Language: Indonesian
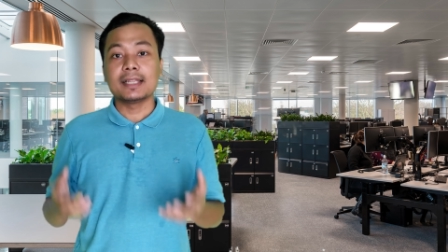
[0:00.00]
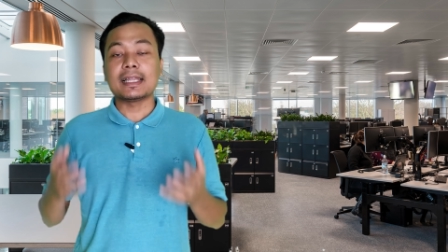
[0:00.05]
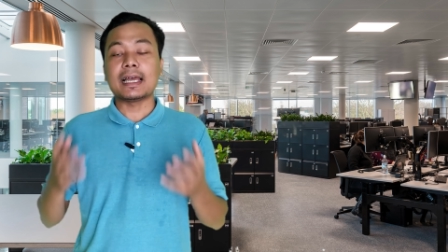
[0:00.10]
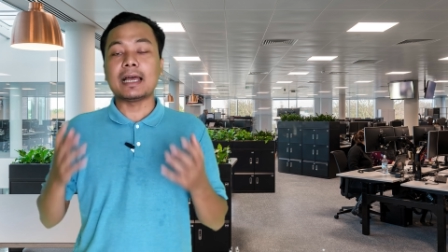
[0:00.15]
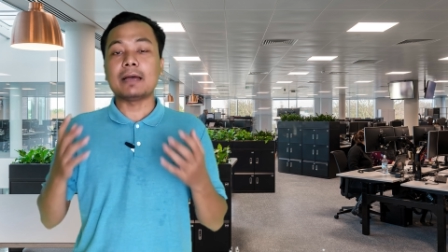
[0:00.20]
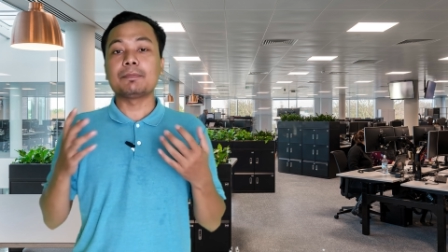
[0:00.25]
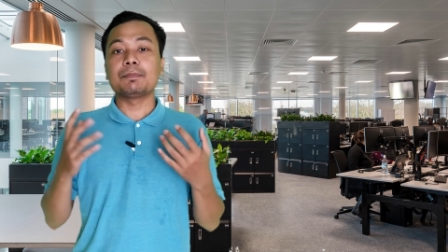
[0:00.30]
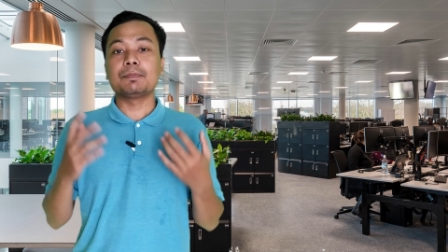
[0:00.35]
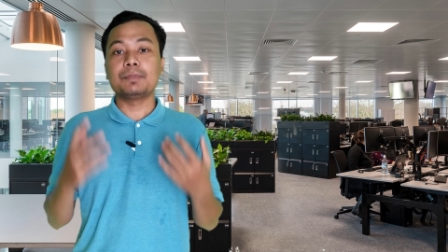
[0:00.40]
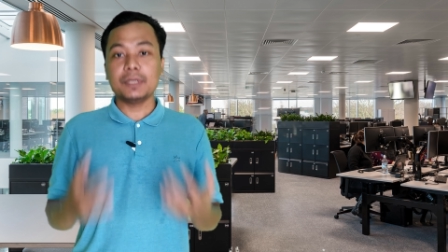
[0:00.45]

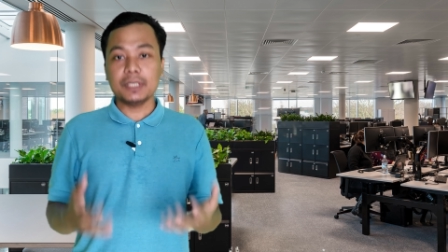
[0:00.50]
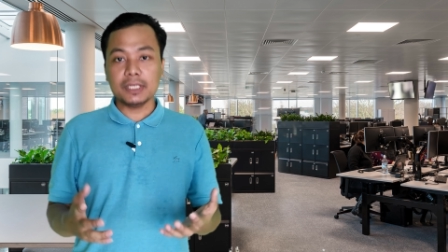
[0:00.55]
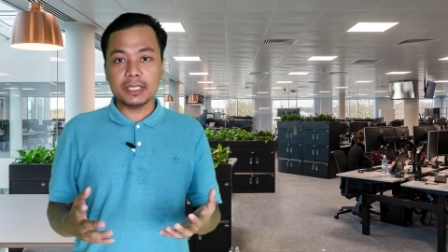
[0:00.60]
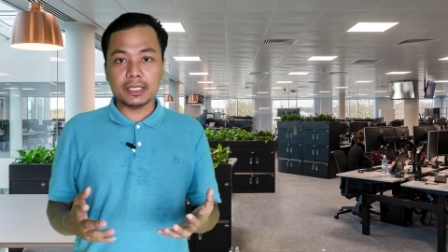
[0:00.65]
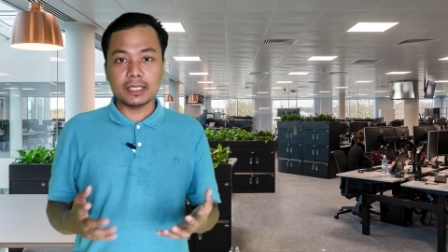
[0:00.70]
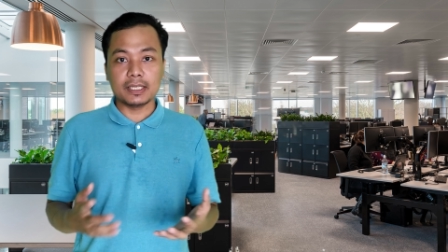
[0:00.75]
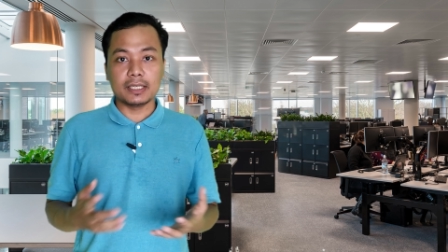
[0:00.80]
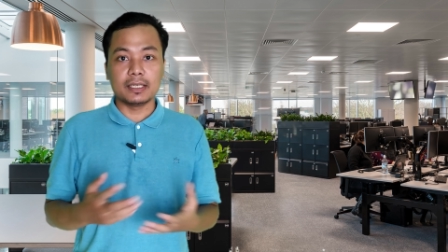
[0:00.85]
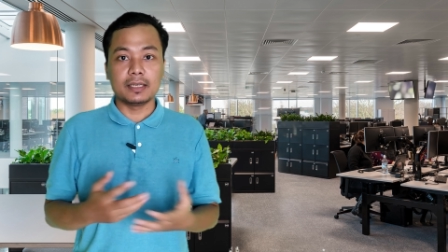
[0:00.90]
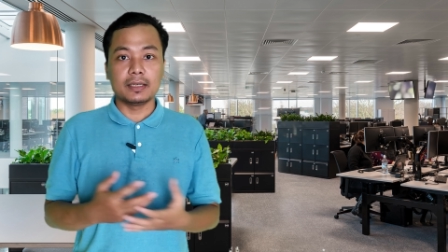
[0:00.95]

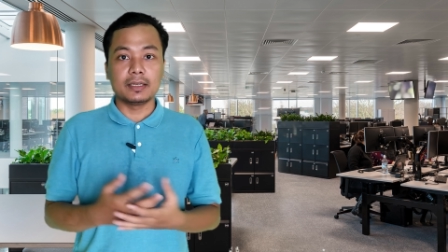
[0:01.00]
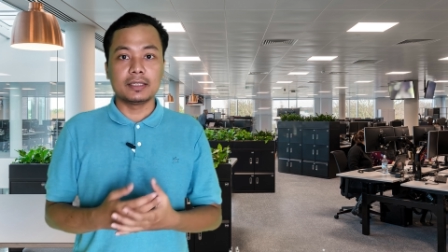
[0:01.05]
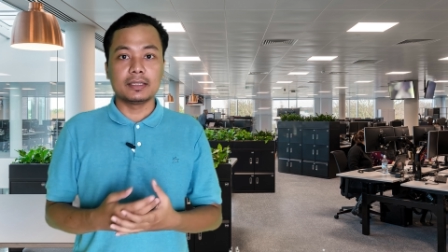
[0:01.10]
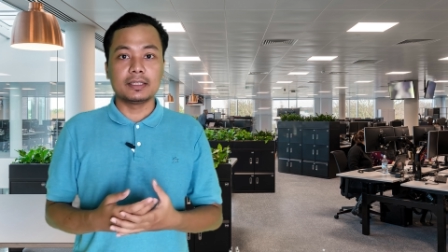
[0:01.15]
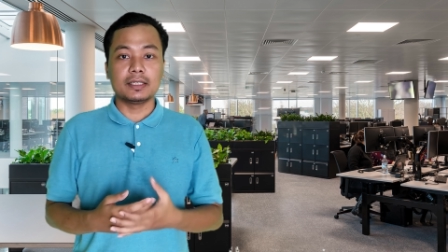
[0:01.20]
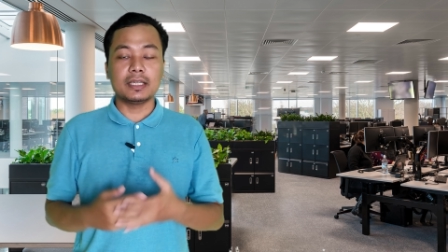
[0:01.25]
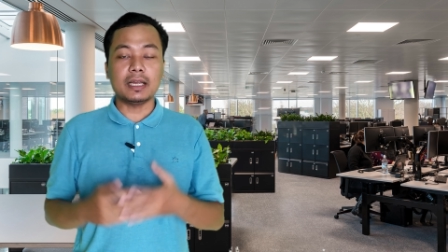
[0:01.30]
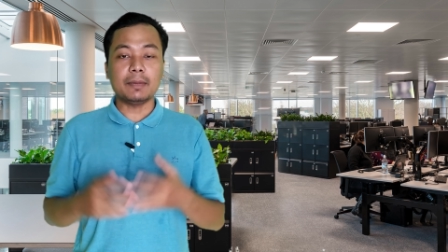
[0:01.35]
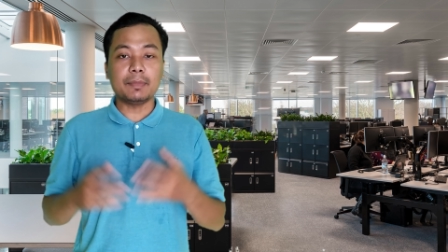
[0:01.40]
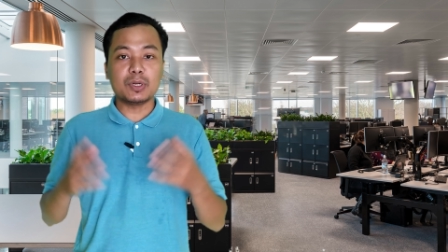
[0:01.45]
Tapi
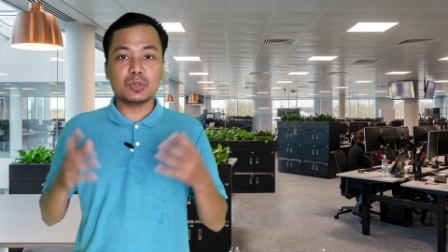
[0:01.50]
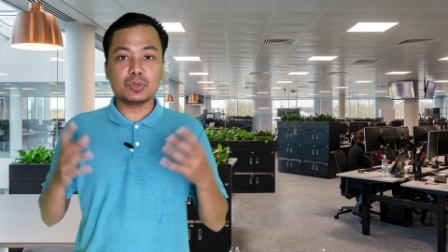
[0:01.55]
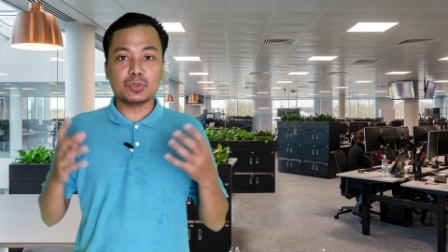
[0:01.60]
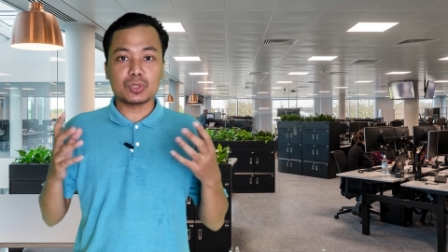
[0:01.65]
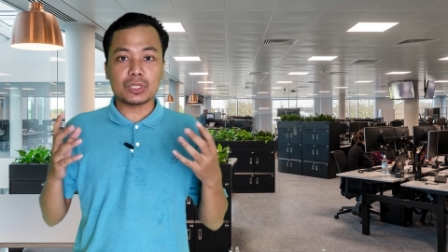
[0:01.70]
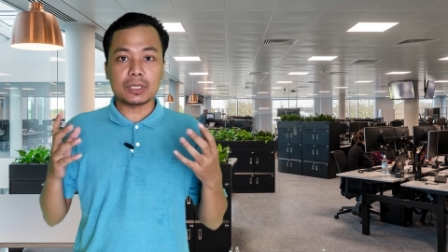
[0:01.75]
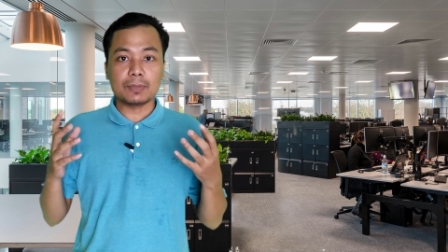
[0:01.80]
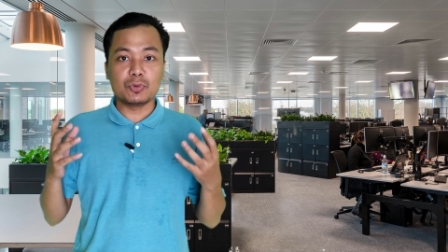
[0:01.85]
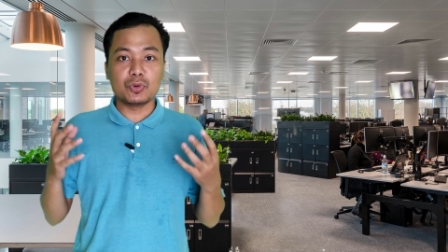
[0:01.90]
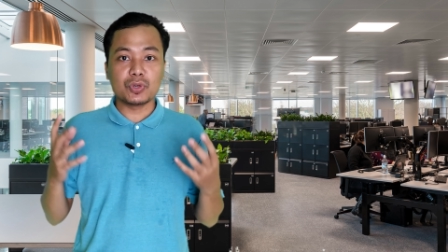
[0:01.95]
tidak
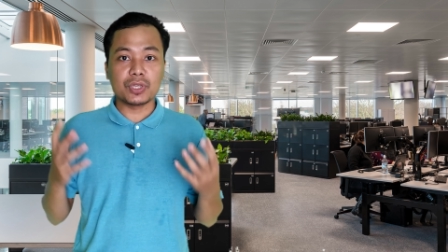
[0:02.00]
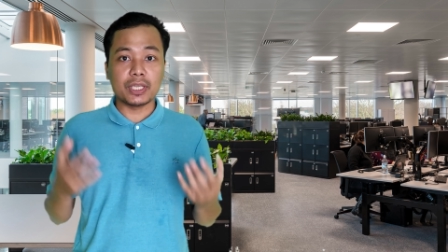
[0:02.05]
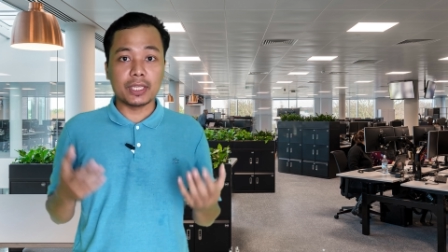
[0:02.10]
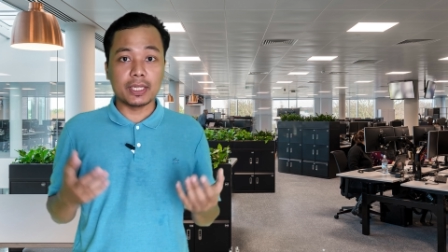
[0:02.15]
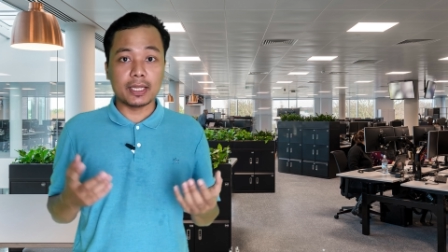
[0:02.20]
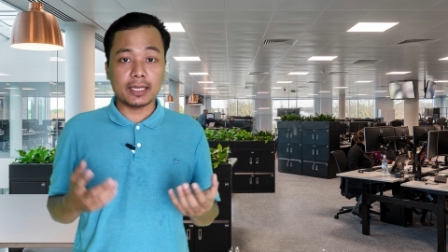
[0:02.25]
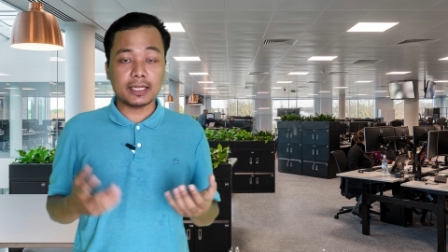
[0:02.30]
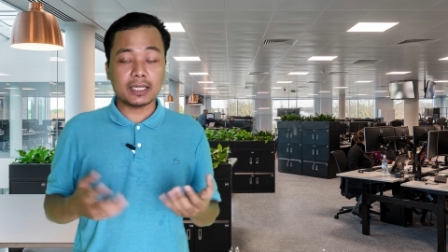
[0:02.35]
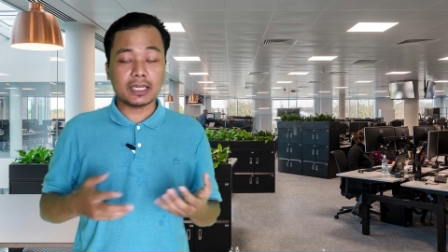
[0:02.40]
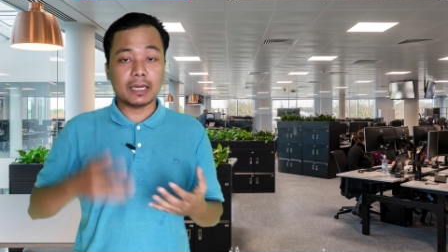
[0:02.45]
menuntut
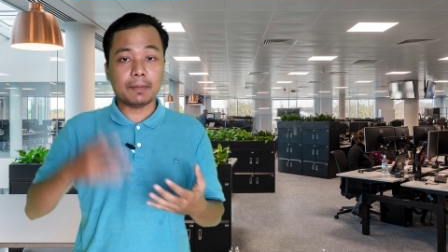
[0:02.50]
kemungkinan